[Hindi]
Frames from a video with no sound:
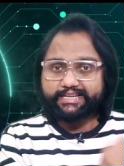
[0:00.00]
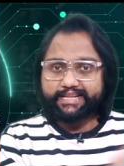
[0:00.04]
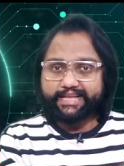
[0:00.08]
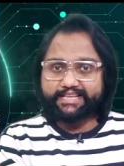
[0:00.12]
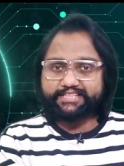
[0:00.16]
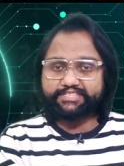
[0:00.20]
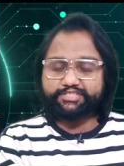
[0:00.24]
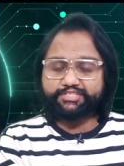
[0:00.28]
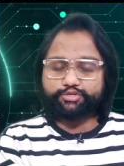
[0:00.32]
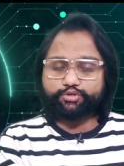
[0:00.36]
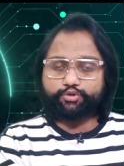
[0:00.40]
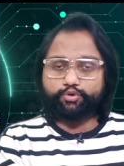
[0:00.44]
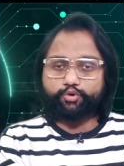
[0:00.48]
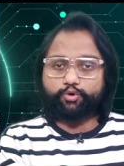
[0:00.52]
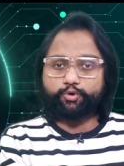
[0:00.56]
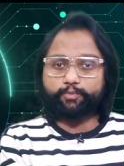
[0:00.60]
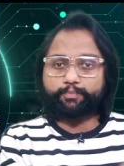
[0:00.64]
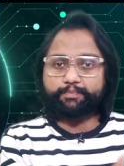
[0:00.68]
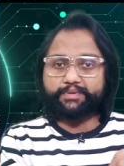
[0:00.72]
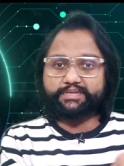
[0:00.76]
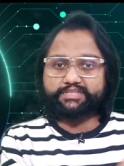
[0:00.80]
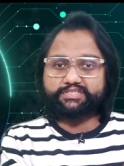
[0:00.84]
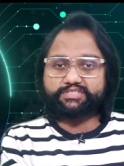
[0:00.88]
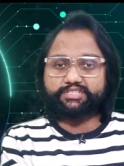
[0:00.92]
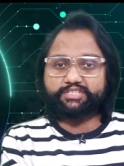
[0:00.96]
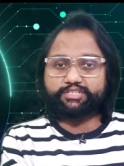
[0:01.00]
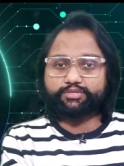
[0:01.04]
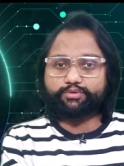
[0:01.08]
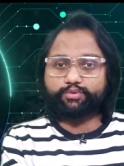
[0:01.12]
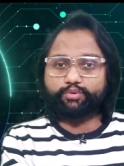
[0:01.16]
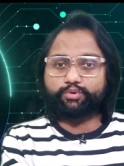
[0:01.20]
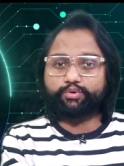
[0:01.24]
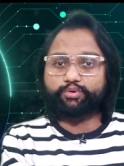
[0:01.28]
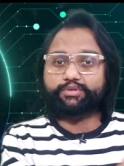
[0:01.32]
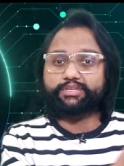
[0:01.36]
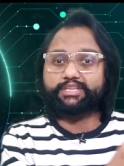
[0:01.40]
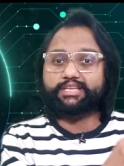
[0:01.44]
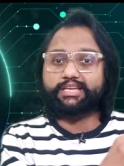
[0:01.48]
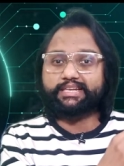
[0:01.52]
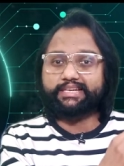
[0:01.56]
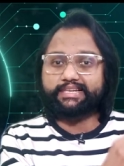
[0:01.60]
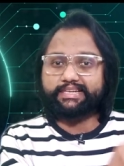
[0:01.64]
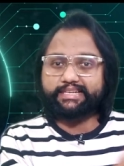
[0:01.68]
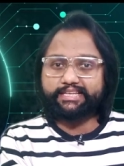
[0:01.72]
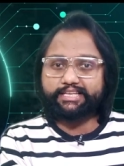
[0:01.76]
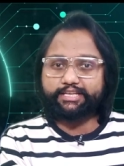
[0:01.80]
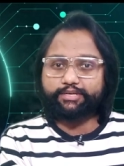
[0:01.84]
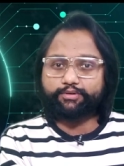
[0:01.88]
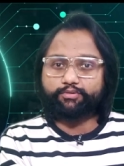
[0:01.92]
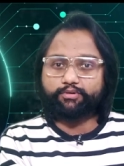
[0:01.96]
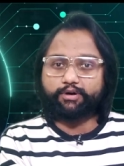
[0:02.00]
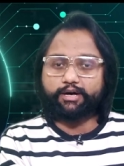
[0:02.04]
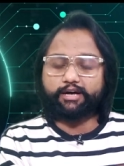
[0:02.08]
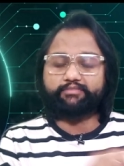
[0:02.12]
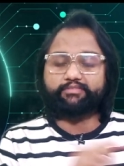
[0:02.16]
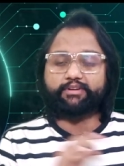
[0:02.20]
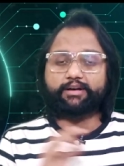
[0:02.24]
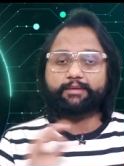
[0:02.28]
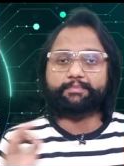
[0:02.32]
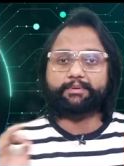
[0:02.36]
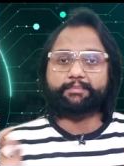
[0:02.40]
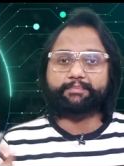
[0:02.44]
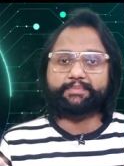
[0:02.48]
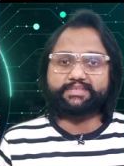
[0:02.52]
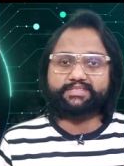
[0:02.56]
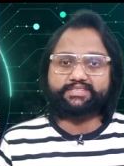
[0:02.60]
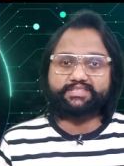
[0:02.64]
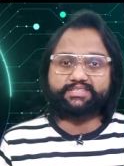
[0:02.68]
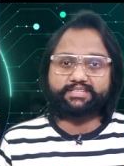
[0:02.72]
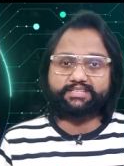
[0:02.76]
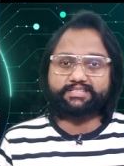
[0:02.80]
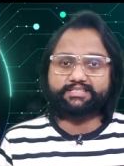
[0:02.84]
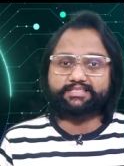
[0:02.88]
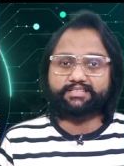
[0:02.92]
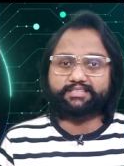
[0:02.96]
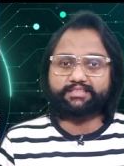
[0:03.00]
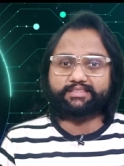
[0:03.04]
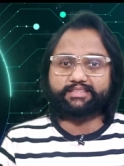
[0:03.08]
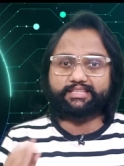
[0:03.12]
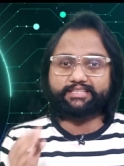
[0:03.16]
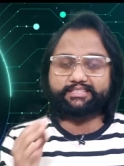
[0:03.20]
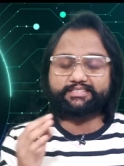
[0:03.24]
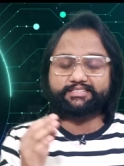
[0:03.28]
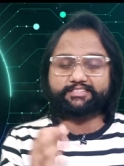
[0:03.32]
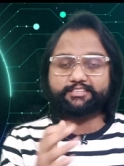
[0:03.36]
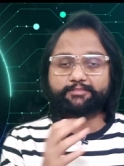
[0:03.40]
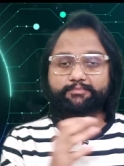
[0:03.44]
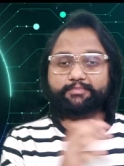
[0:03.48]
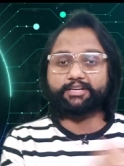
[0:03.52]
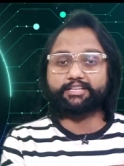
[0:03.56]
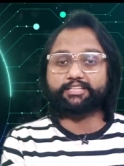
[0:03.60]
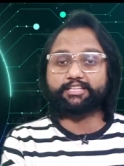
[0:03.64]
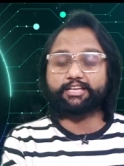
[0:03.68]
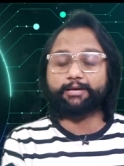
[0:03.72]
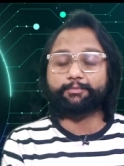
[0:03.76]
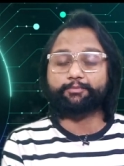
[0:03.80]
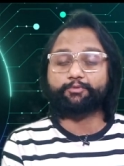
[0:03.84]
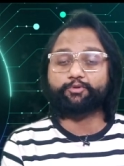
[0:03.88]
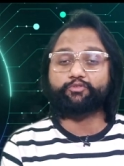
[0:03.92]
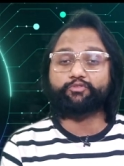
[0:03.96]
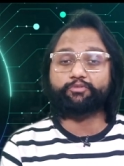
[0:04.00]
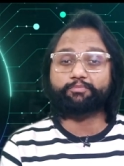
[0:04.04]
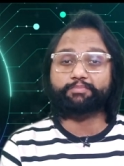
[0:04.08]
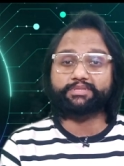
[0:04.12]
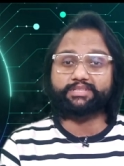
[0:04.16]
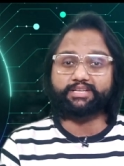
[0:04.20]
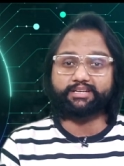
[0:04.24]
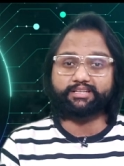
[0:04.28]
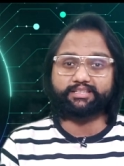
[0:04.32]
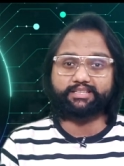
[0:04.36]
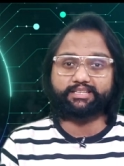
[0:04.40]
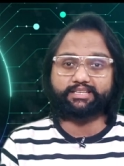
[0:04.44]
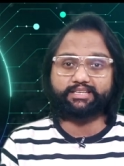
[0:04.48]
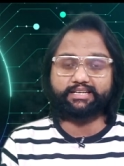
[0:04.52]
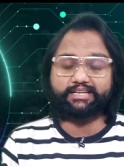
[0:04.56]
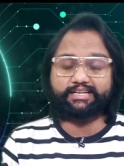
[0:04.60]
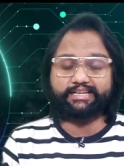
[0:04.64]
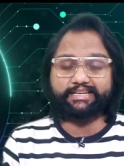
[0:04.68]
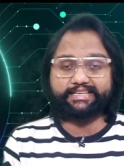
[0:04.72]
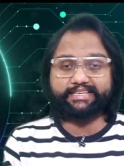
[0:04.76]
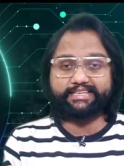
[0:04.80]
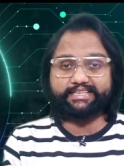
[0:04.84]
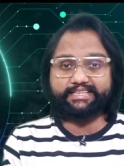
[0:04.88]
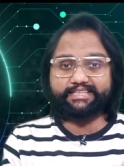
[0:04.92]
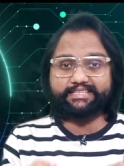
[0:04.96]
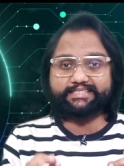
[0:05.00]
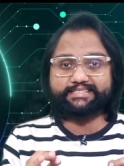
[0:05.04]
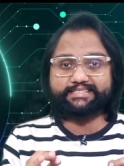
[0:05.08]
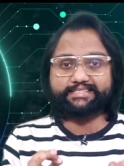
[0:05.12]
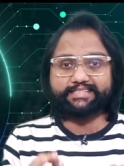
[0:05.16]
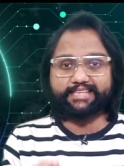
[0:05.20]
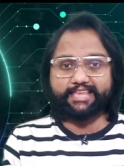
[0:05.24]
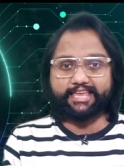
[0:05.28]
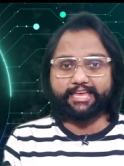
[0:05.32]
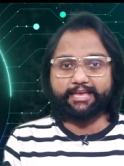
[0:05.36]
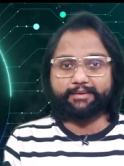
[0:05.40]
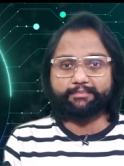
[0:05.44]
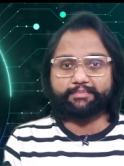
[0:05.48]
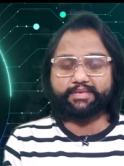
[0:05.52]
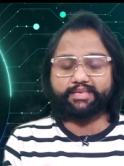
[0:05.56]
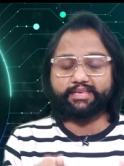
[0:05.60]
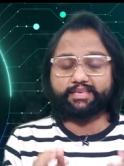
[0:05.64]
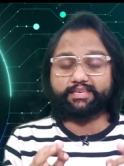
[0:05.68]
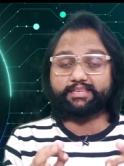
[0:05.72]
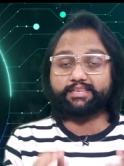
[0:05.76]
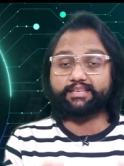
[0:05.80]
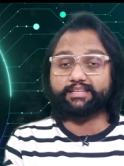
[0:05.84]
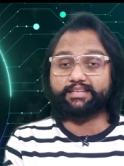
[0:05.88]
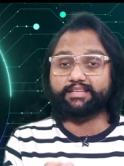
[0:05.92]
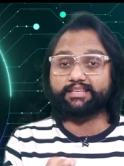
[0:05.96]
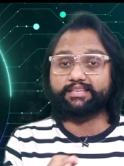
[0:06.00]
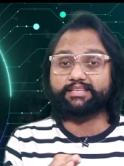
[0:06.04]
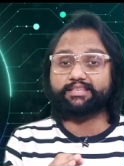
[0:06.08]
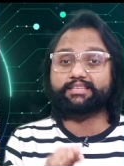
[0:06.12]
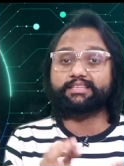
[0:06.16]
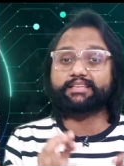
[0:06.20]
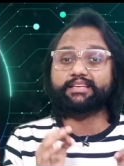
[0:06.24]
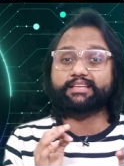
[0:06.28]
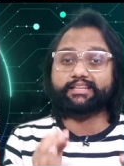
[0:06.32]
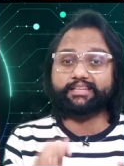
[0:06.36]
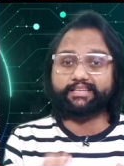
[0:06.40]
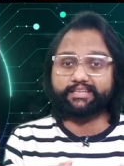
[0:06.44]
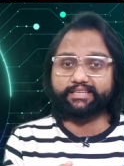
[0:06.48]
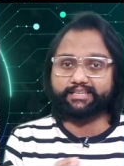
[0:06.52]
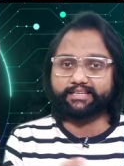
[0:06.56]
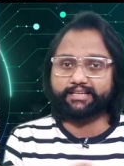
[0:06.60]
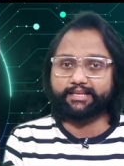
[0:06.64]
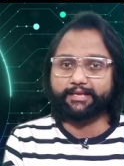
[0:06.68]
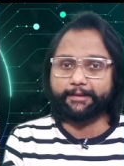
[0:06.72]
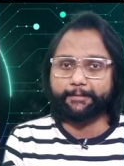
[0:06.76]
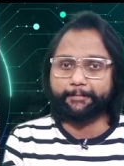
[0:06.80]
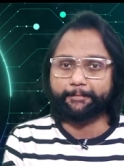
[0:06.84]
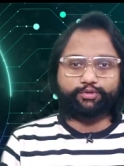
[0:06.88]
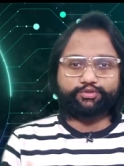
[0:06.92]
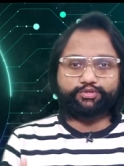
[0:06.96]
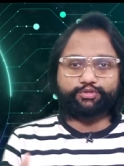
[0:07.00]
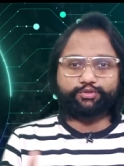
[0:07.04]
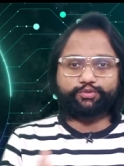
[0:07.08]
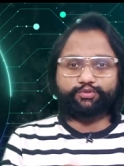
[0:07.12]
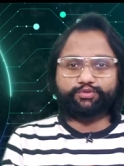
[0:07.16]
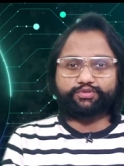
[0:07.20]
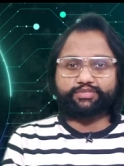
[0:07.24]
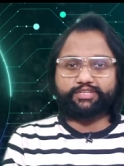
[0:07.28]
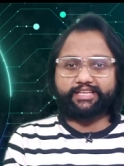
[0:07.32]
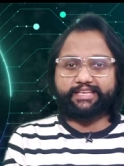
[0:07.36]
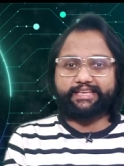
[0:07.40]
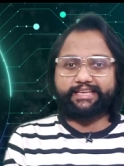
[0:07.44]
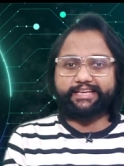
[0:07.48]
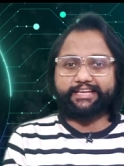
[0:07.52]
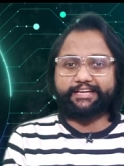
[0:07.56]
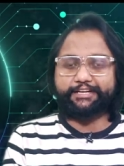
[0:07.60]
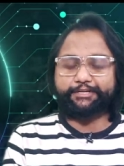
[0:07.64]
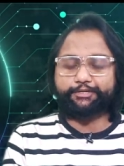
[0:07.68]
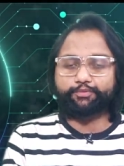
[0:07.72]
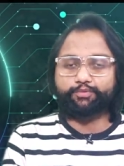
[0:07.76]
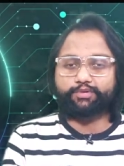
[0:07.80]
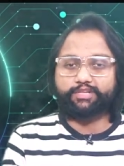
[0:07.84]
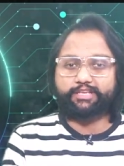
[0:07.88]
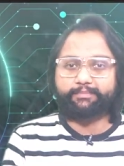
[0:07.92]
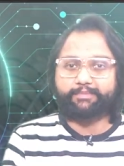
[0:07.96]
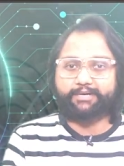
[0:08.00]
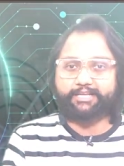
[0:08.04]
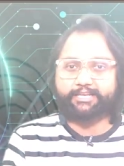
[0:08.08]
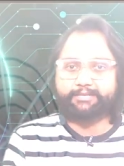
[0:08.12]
टेक्स्ट को पिक्चर को या लिंक को आप वहाँ पर पेस्ट कर सकते हैं जिसके बाद आपको वो बता देगा कि ये स्कैम है या नहीं या रियल है दोस्तों दूसरे ए टूल के